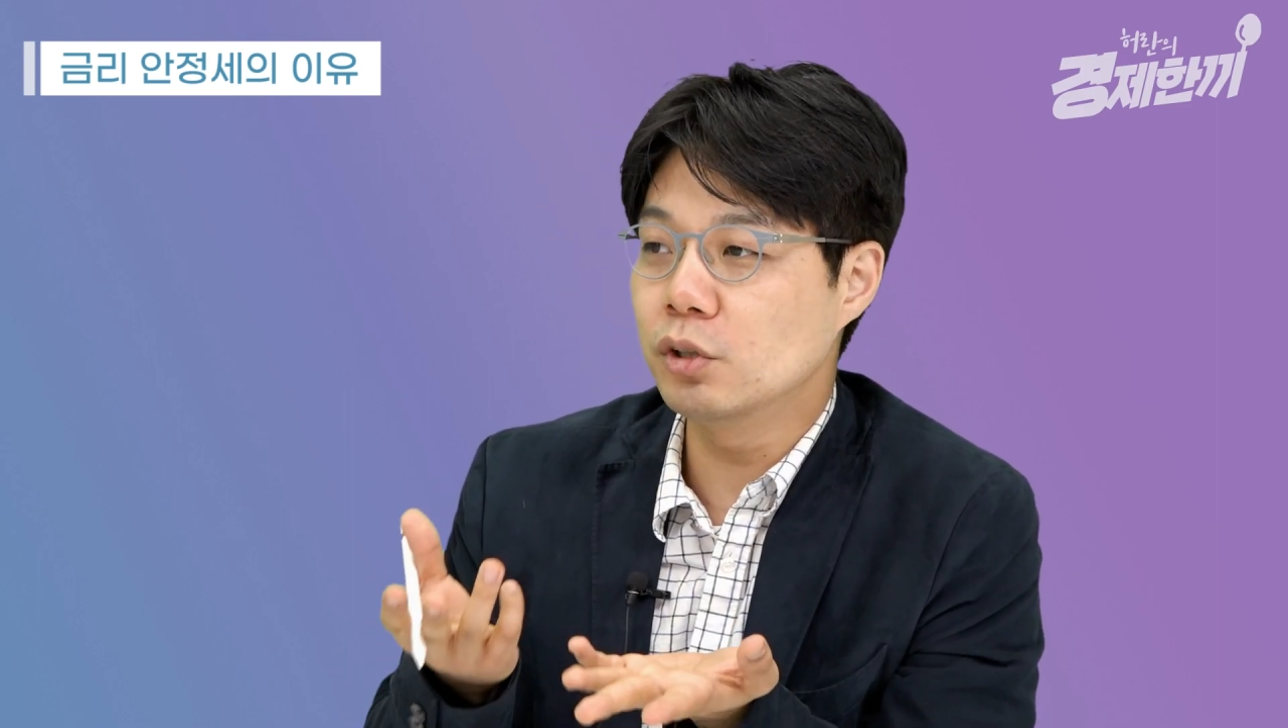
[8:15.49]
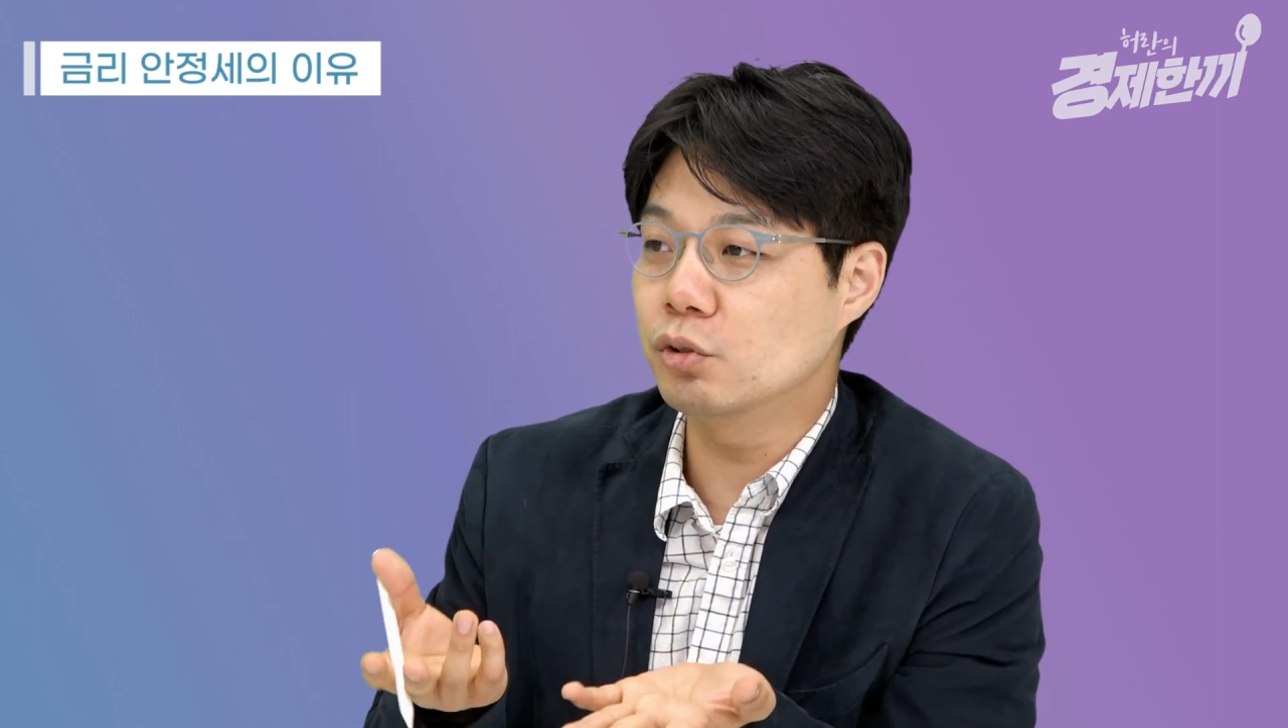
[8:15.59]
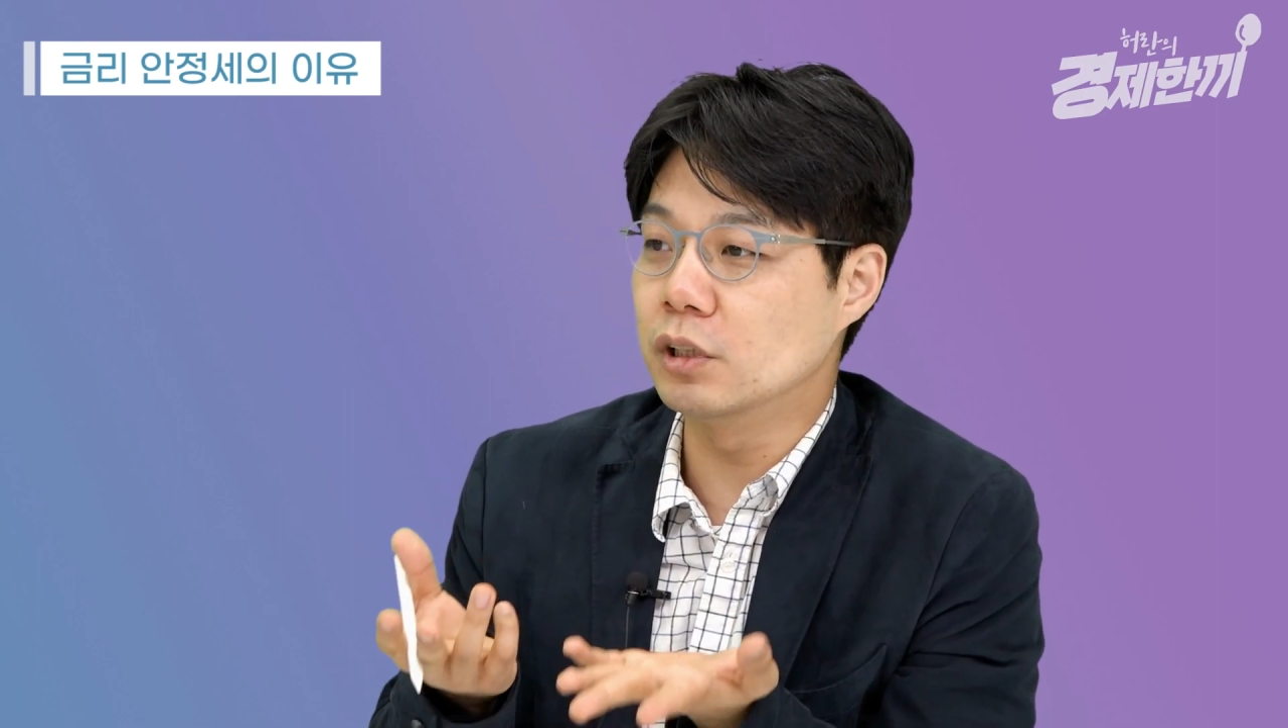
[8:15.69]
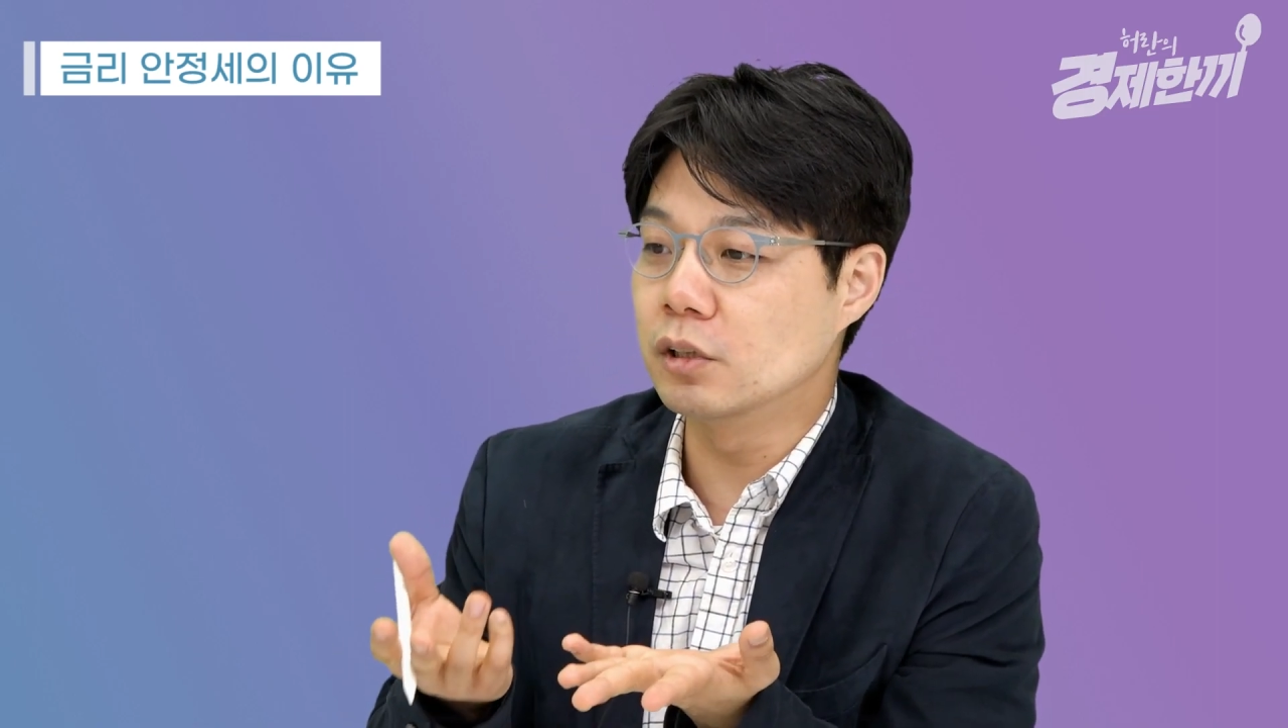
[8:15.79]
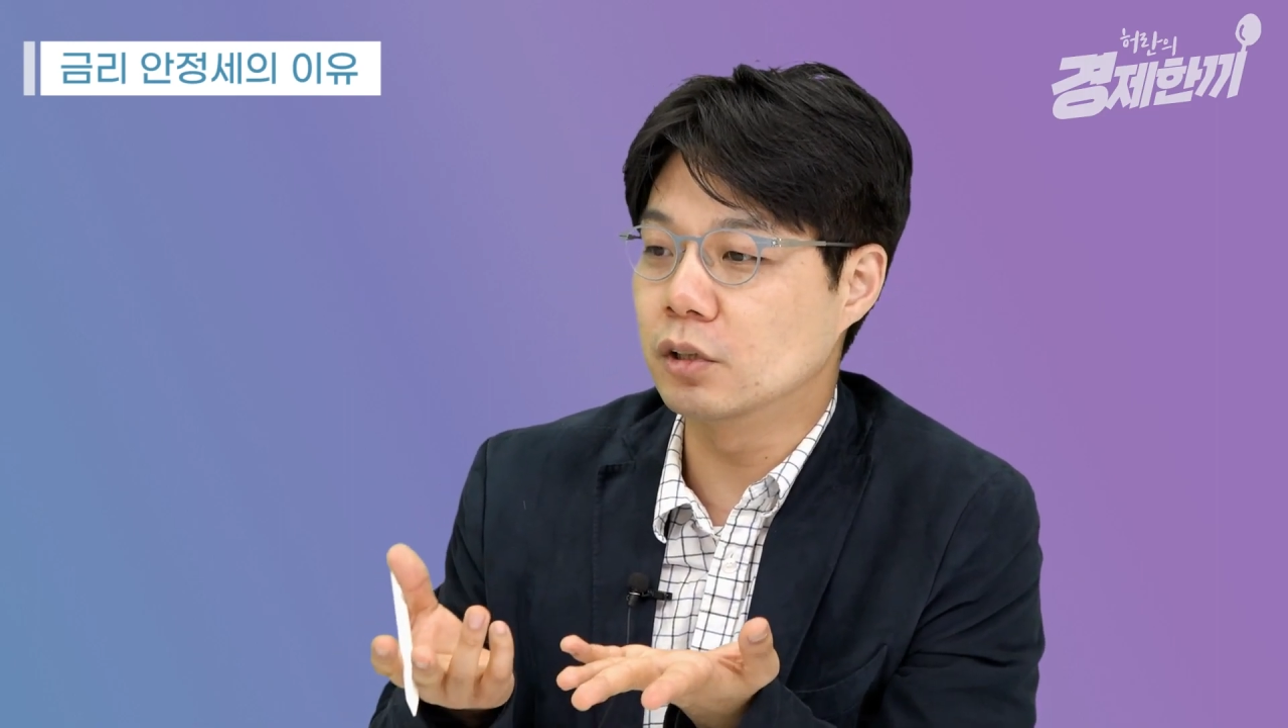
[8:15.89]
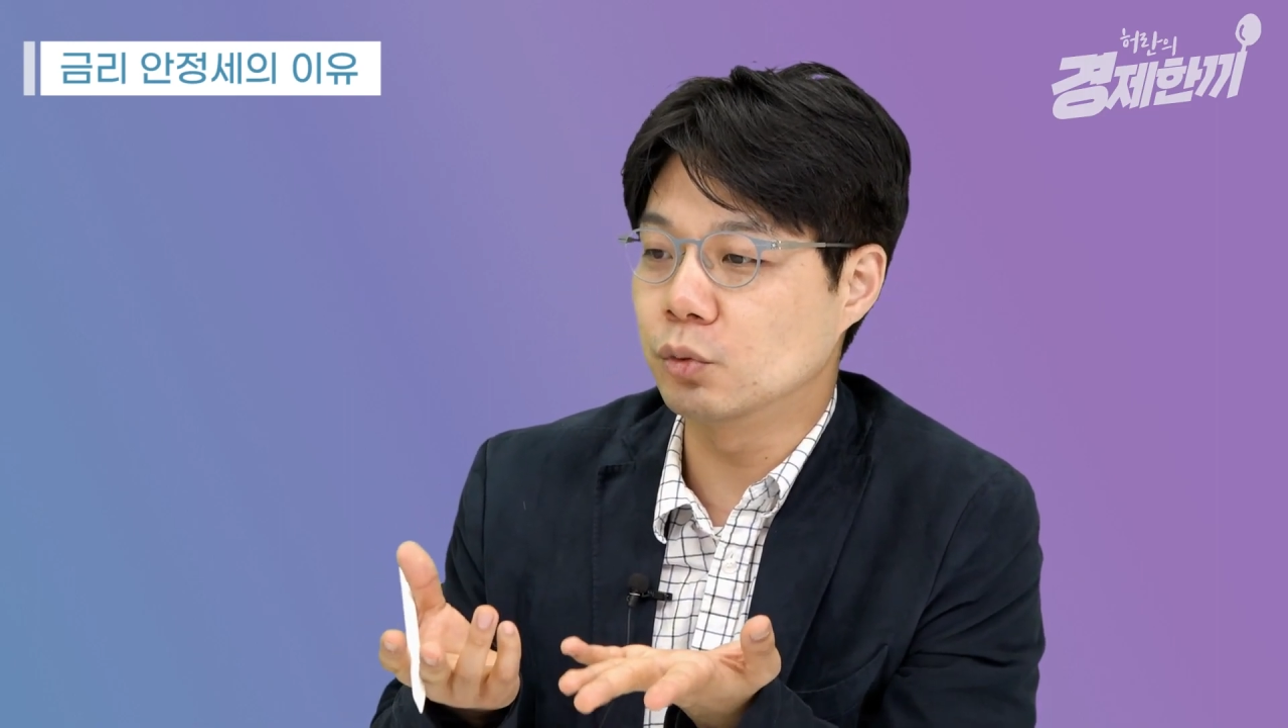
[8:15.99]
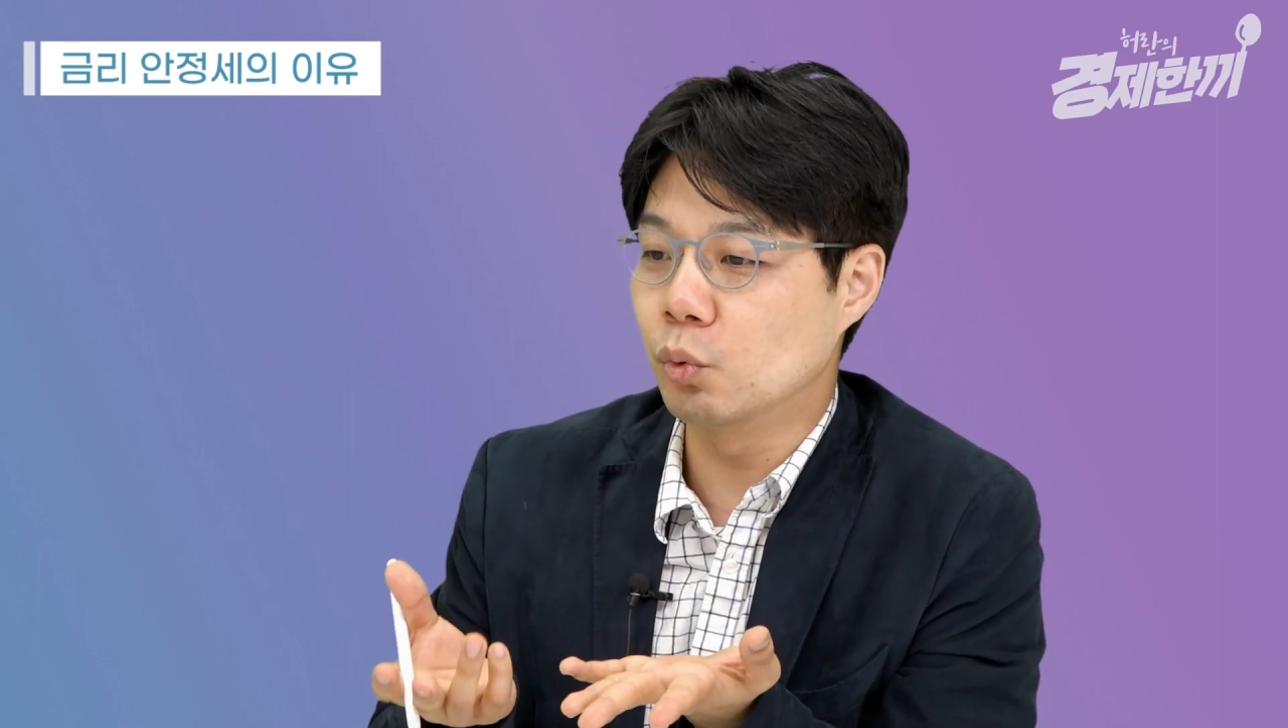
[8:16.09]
수 있는 거죠.